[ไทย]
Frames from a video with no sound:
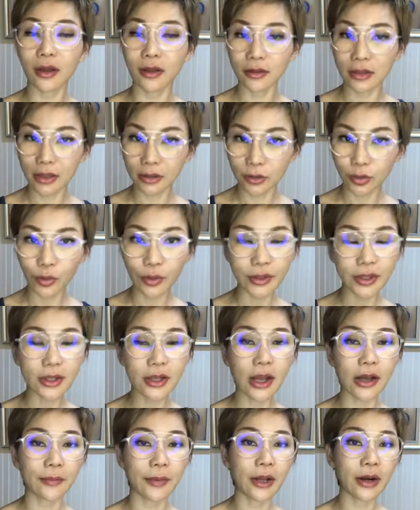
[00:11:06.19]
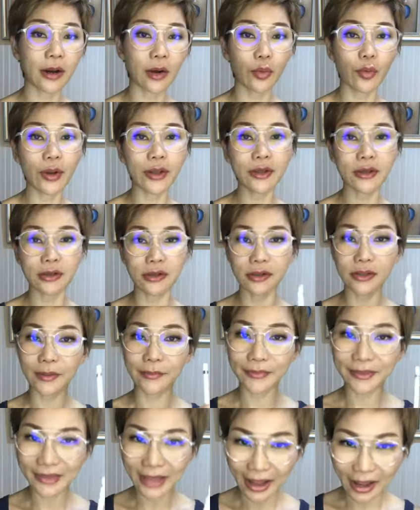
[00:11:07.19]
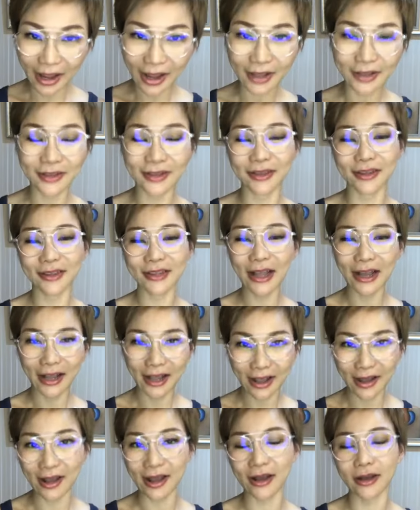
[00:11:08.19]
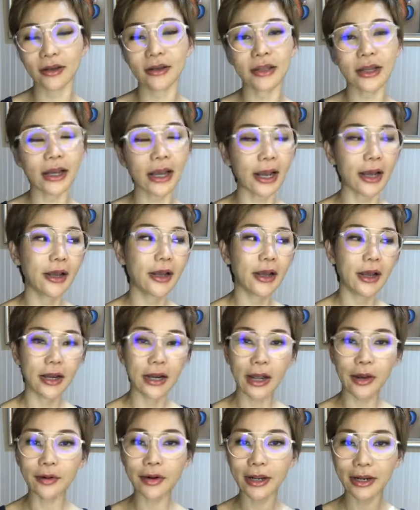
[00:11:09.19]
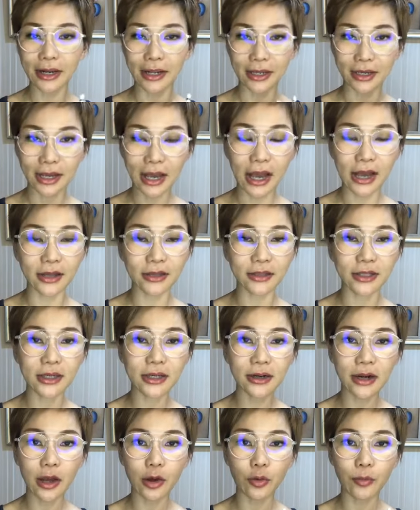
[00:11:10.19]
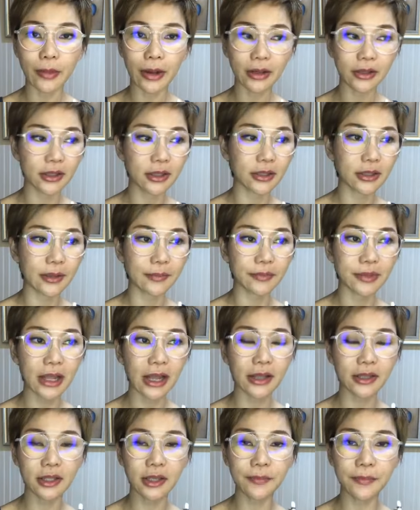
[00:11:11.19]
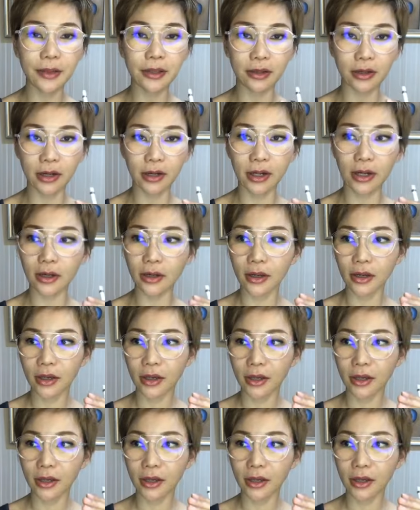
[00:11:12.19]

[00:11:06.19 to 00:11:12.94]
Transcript: แต่ตัวที่ทำให้เราอ้วนคือน้ำตาลต่างหากนะคะแล้วหลายๆครั้งที่เรามักกินน้ำตาลที่เป็นเขาเรียก